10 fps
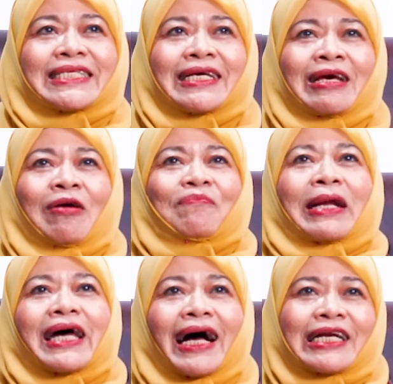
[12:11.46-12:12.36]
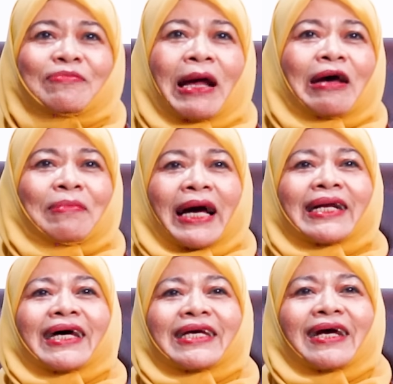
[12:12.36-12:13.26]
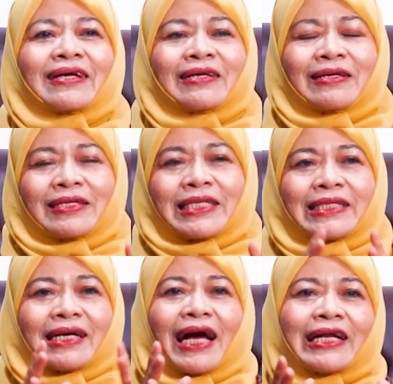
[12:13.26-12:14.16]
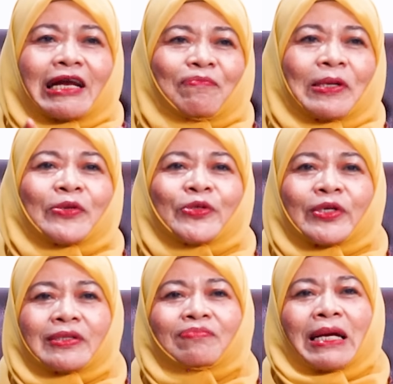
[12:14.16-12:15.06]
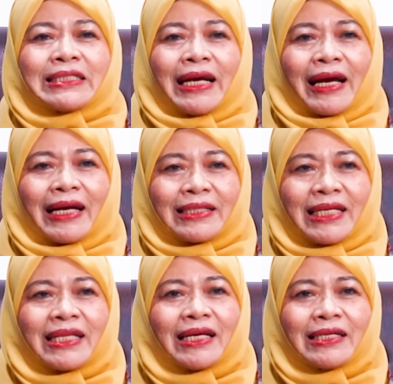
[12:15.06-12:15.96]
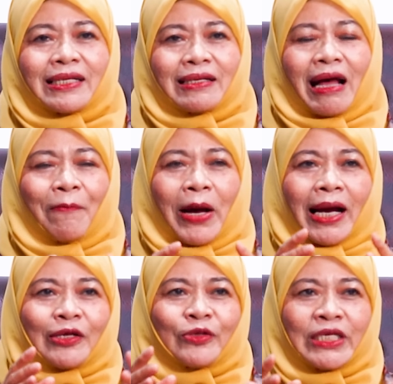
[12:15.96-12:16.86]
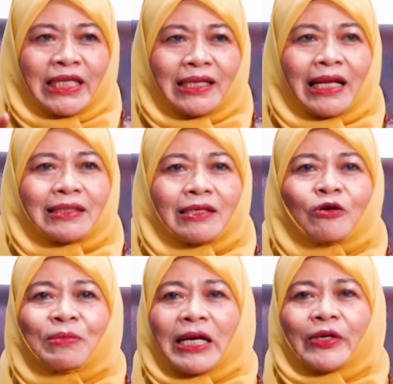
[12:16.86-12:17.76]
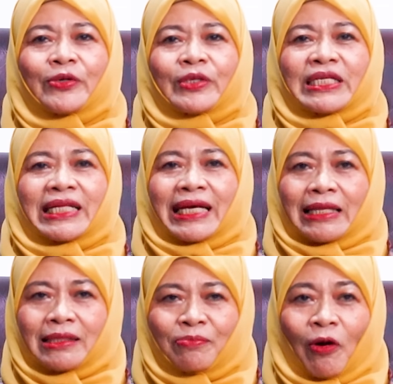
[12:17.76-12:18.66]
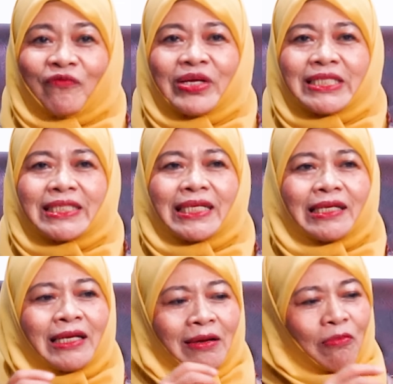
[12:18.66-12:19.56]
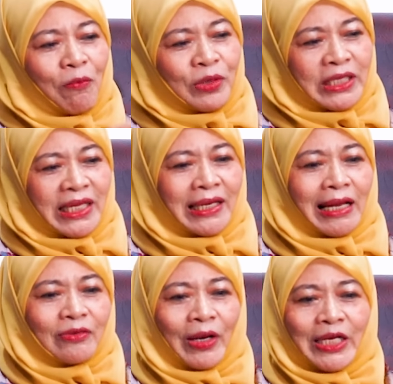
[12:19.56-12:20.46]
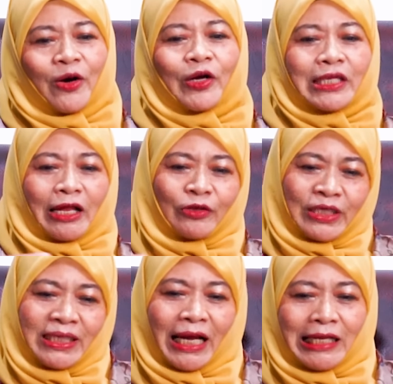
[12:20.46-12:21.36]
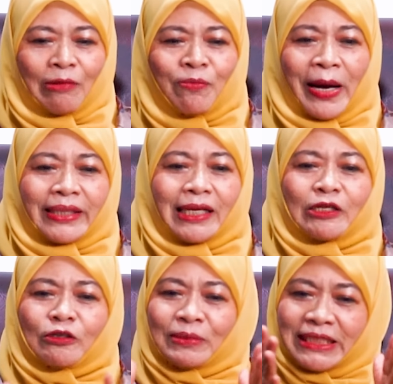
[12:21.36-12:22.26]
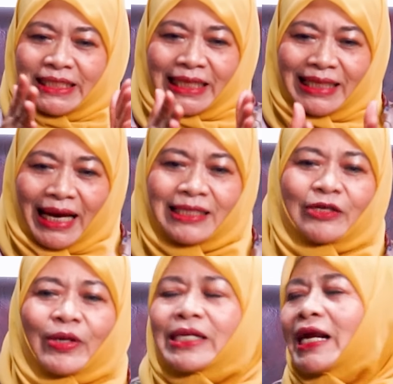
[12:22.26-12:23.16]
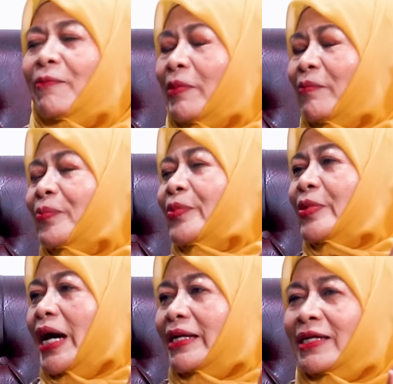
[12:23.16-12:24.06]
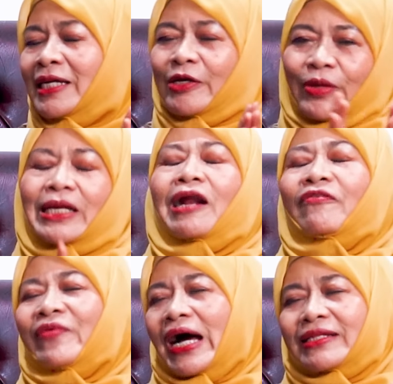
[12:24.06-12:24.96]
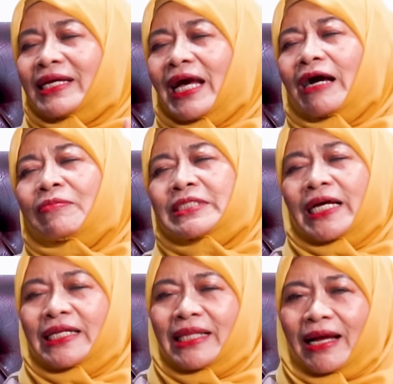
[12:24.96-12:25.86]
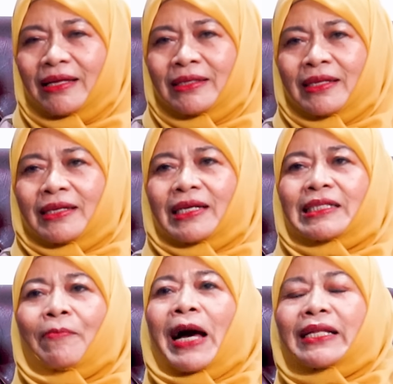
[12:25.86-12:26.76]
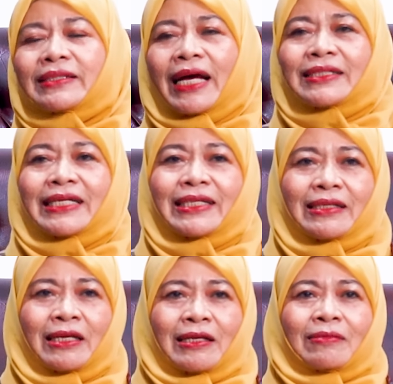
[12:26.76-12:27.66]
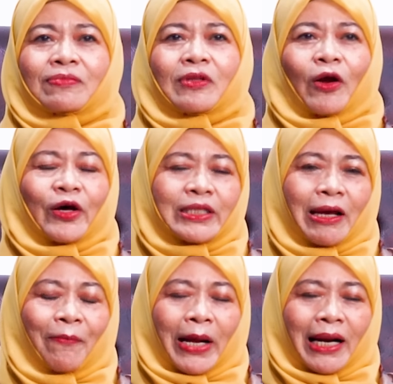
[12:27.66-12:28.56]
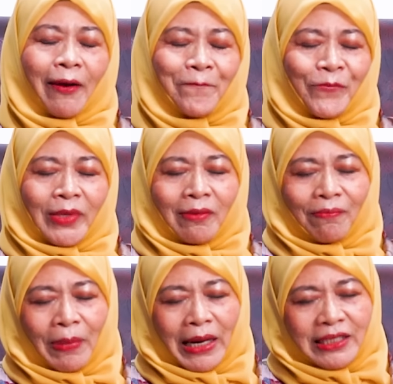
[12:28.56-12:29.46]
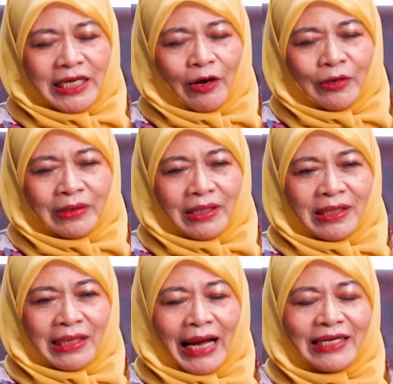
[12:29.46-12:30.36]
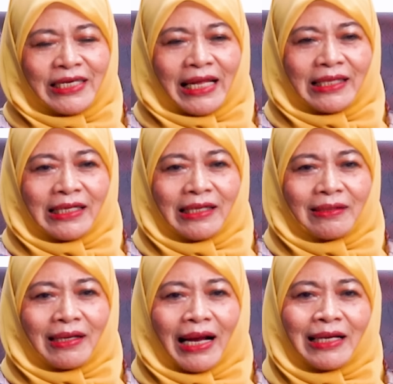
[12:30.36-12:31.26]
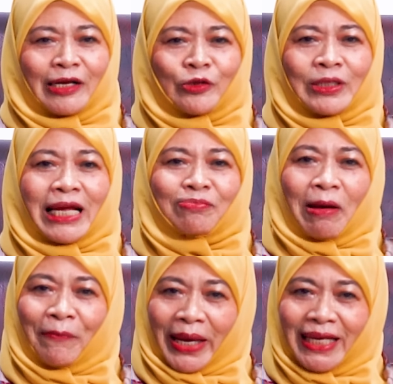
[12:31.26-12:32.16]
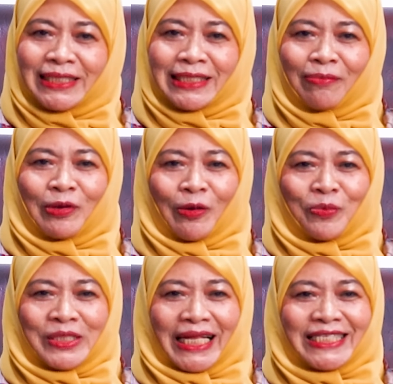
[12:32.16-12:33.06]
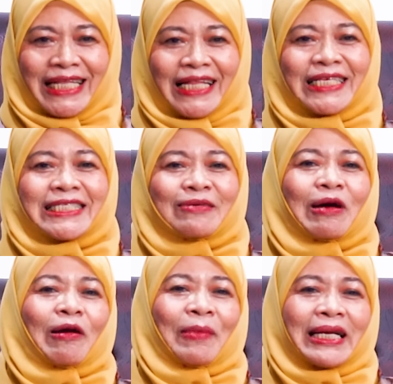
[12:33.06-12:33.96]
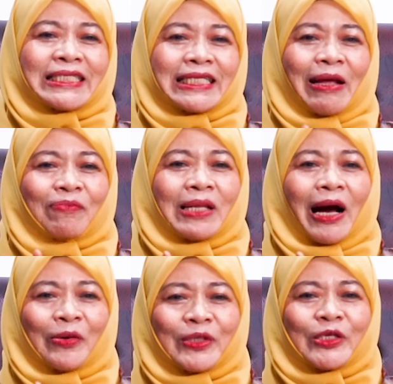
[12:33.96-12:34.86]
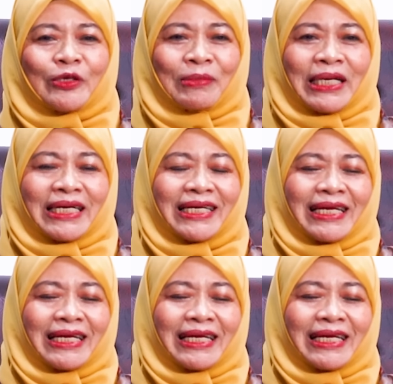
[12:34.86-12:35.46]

sih? Padahal hmm. di mana-mana ya setengah dari penduduk masyarakat kita ini, apakah itu di tingkat gubernur, di tingkat hmm. Eh, provinsi, maupun di tingkat wali kota atau di tingkat kabupaten, hmm. itu mesti setengahnya itu adalah perempuan. Hmm. Itu adalah fakta yang nggak bisa kita kita bantah. Jadi hmm. tolong deh para para calon uh, kandidat ini, kalian tuh lihat BPS ya, Biro Pusat hmm. Statistik, bagaimana hmm. setiap tahun itu me,